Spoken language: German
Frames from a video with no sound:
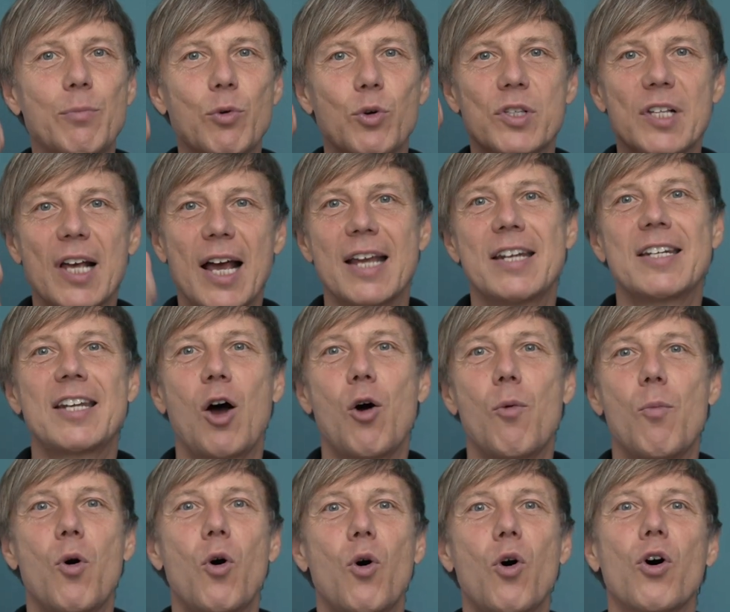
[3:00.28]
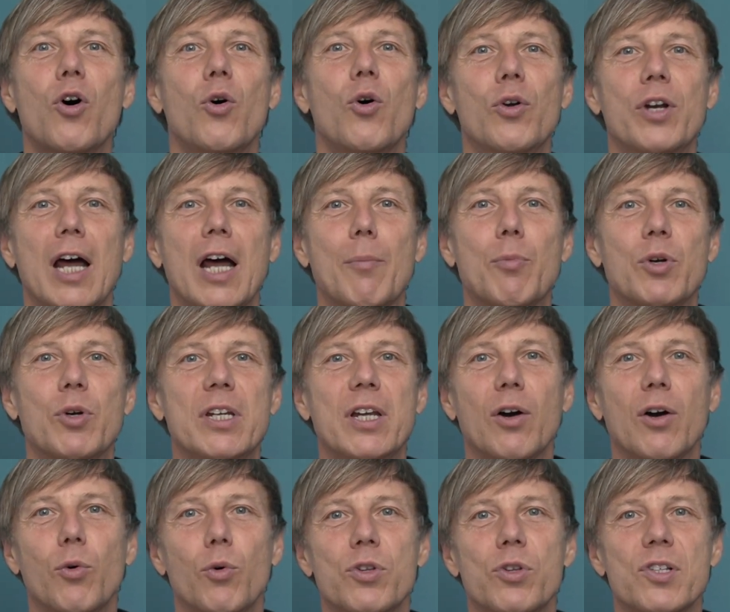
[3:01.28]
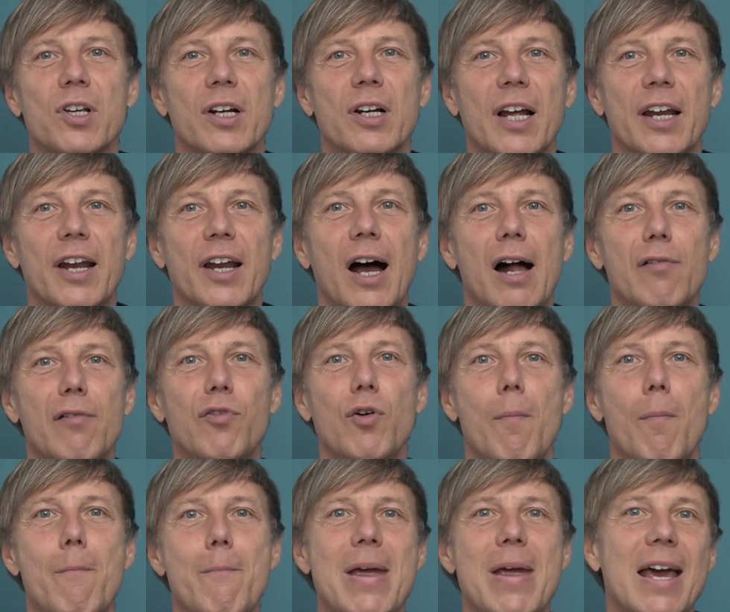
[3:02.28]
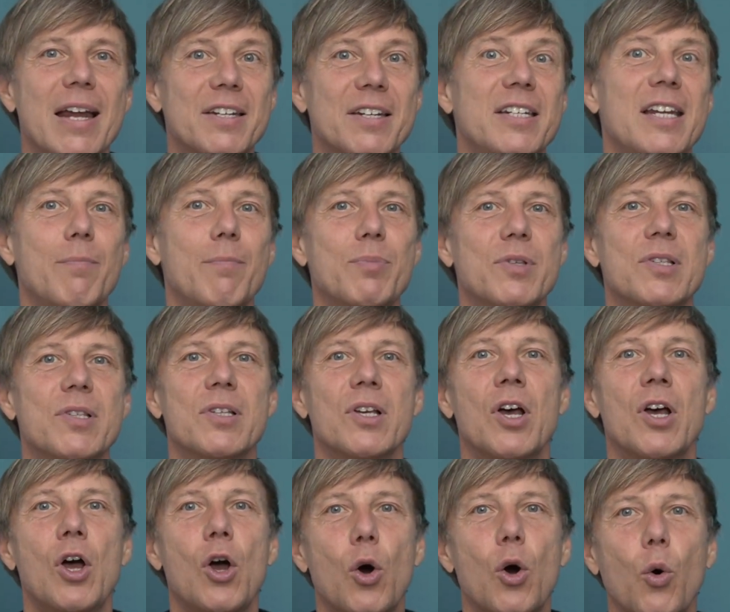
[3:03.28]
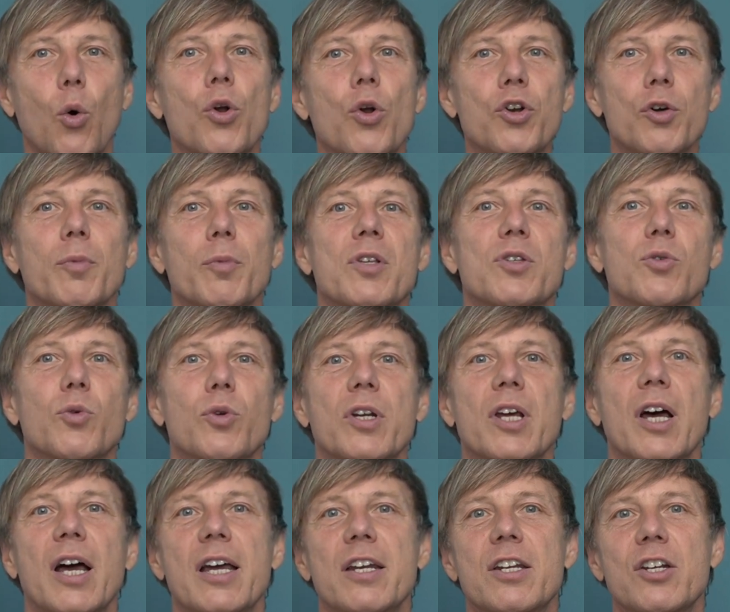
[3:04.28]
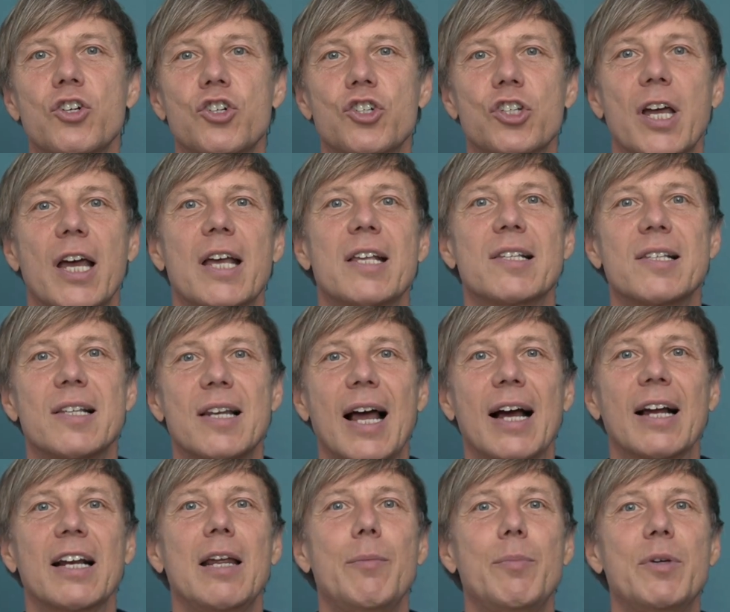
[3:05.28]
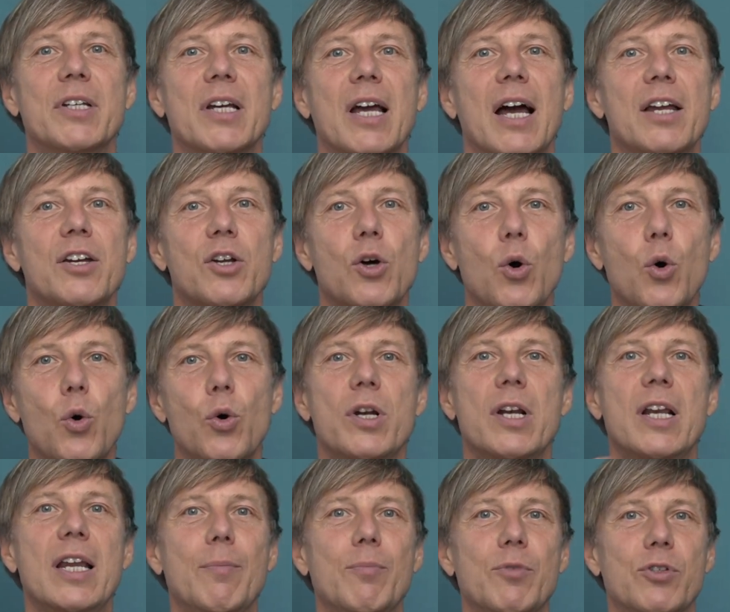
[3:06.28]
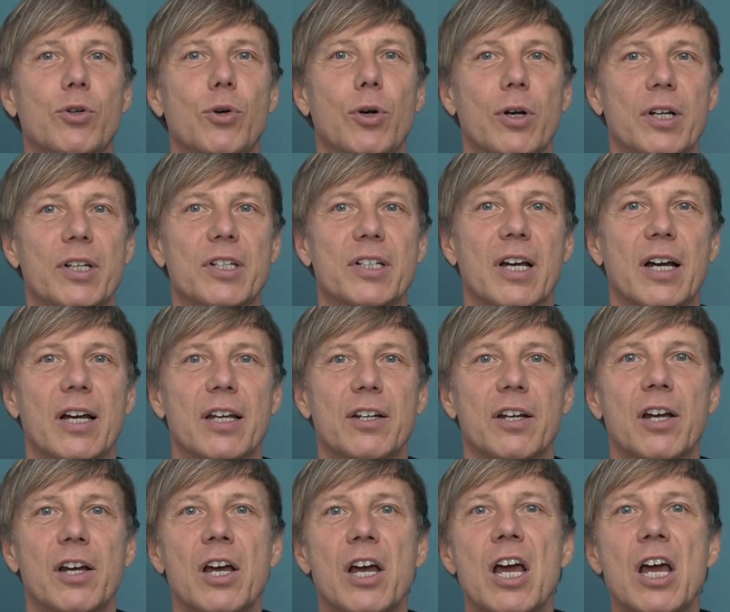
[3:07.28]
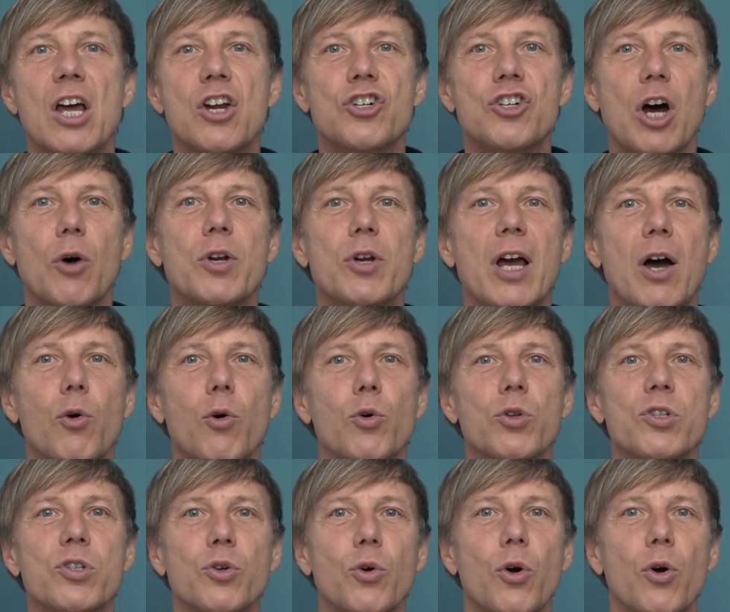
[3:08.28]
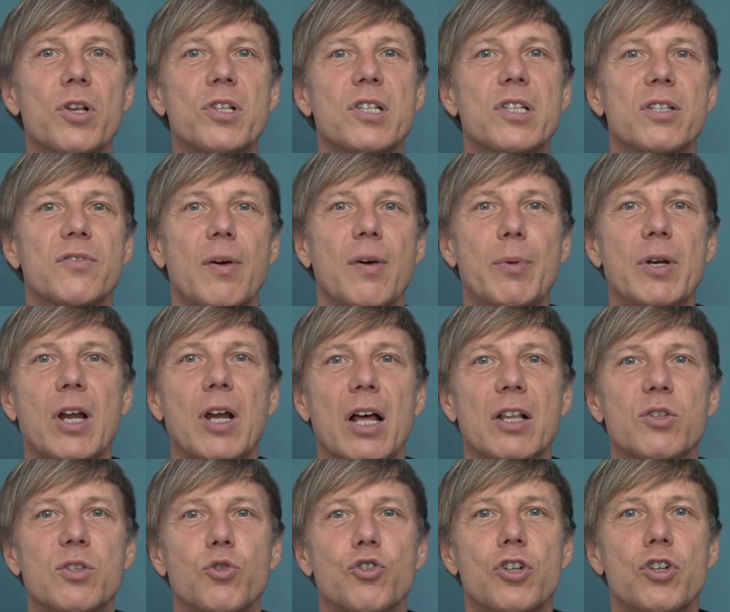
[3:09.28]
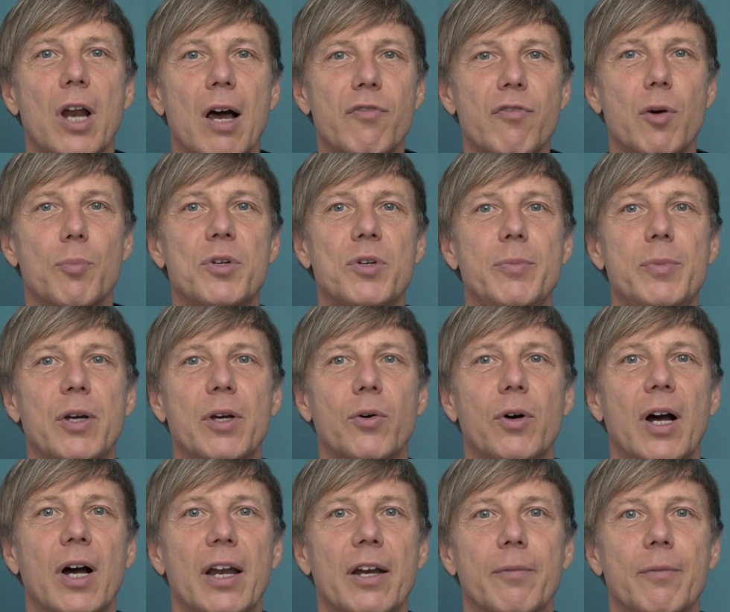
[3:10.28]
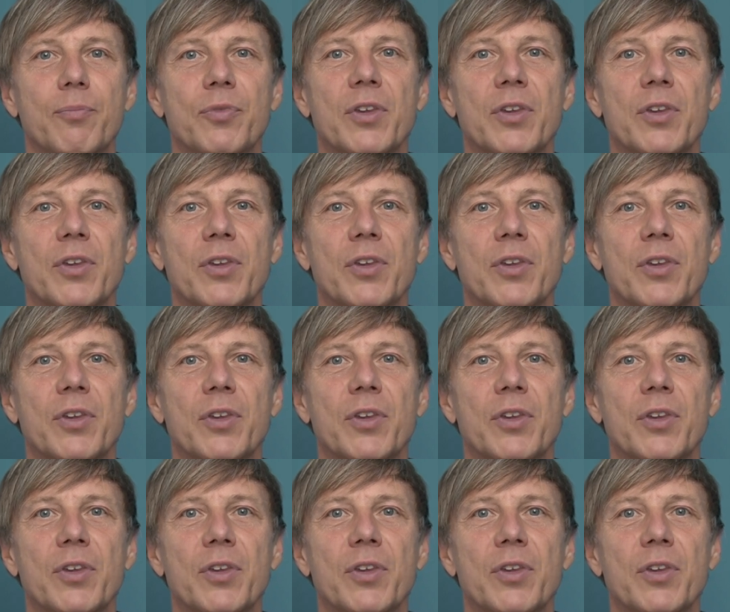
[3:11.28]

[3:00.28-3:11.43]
uns einen Daumen hoch und abonniere unseren Kanal für mehr Tipps rund um Gesundheit, Stress, Langlebigkeit und Lebensglücklichkeit. Schau dir auch unser neuestes Webinar zur Schlafoptimierung an.